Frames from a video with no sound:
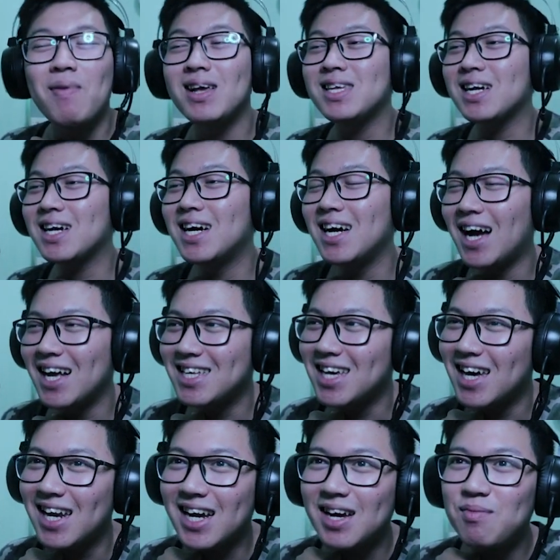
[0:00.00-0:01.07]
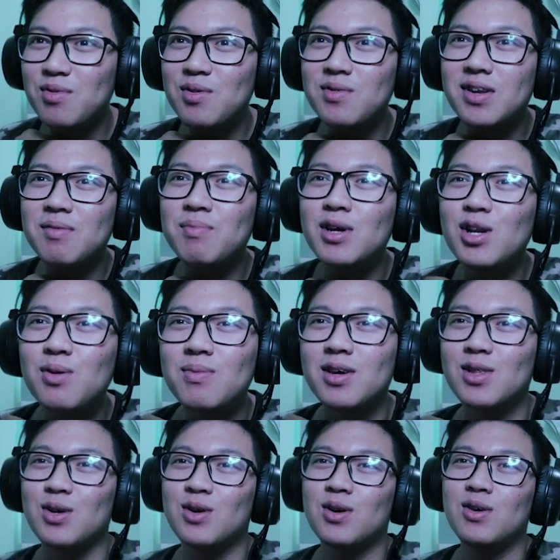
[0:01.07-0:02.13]
pas ke acara kayak belum diminum
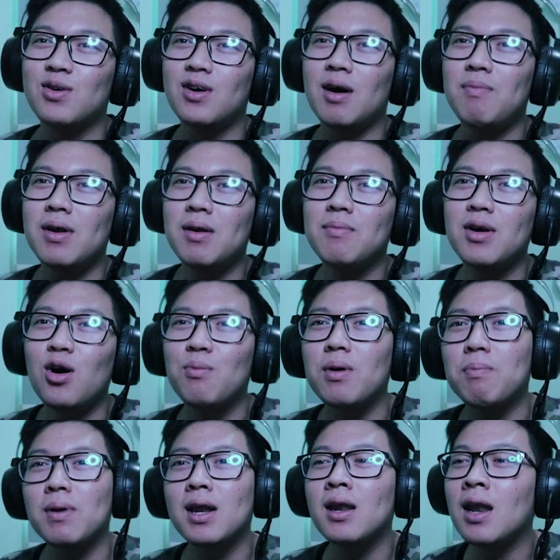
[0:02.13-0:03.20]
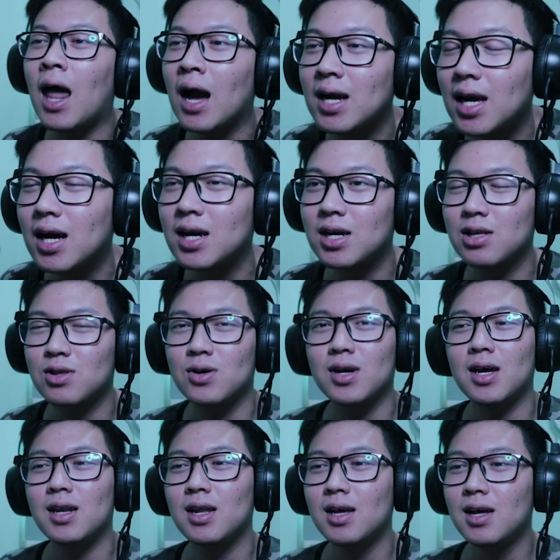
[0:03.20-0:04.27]
gitu apa namanya obat penenangnya gitu
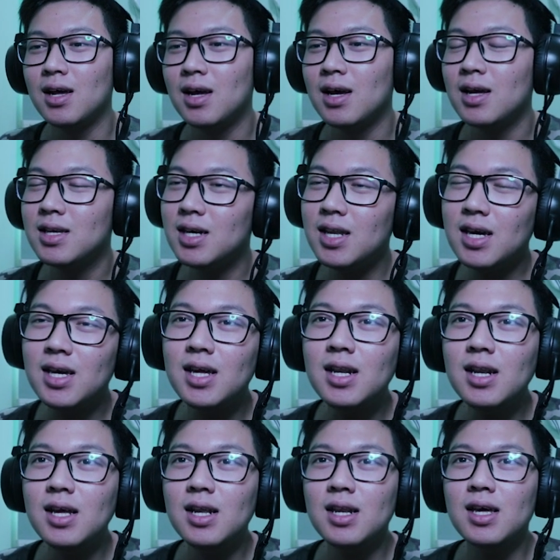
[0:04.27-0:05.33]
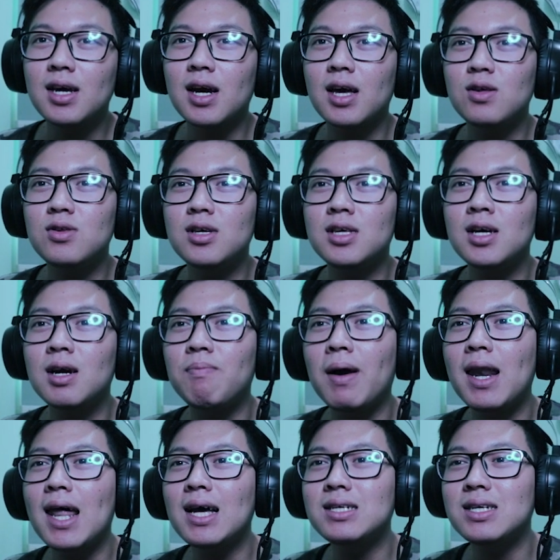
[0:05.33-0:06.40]
kan jadi gini nih kayak cacing
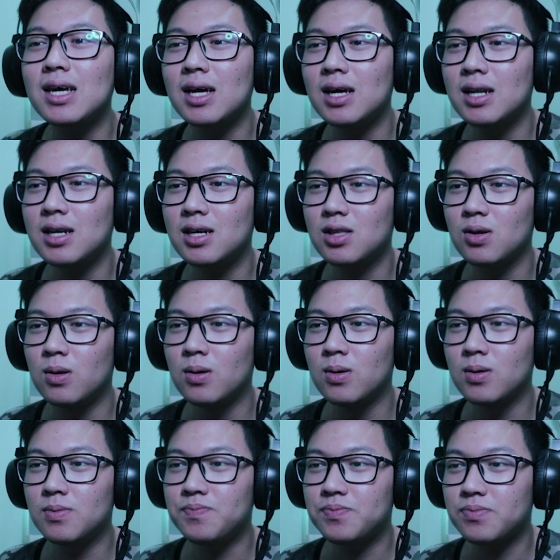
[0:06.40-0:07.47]
kepanasan gitu loh